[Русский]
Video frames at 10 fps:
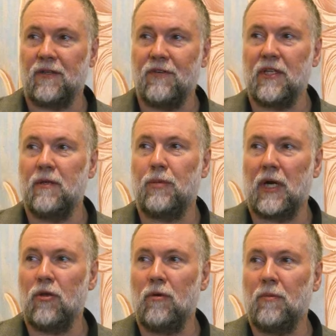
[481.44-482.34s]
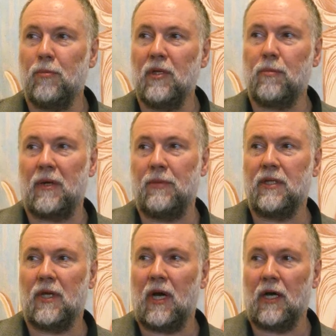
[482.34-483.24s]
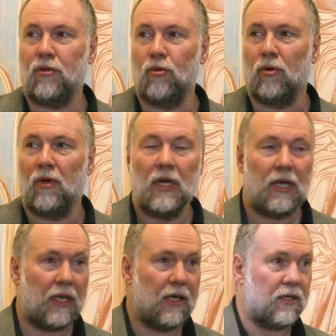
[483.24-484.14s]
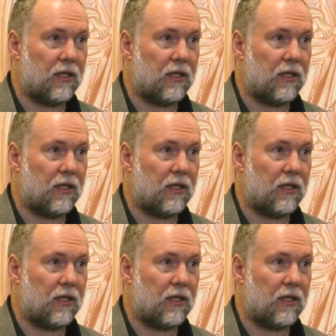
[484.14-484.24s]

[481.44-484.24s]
дверным проемом было пробито окно. И